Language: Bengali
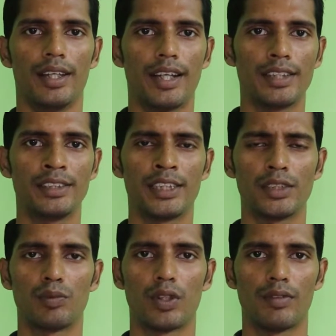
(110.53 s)

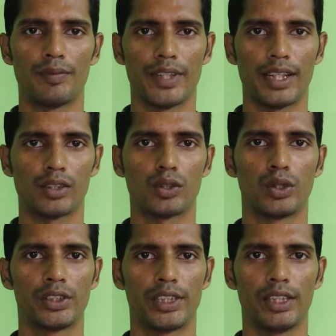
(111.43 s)
রেজিস্ট্যান্স পরিমাপের একক
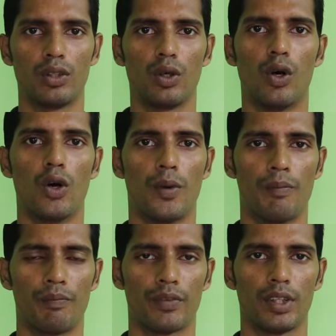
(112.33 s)
হচ্ছে ওহম
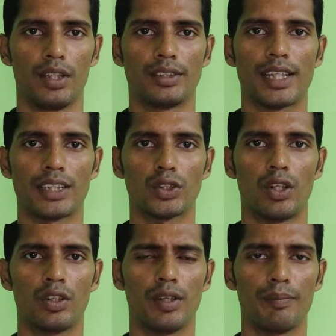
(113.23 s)
যাকে
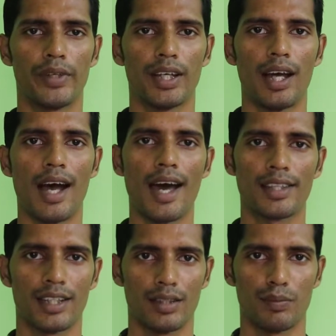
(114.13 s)
সংক্ষেপে আর
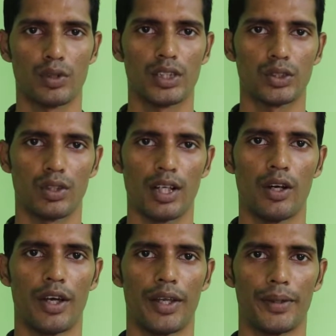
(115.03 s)
দ্বারা প্রকাশ করা
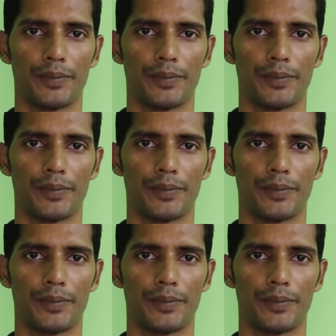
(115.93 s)
হয়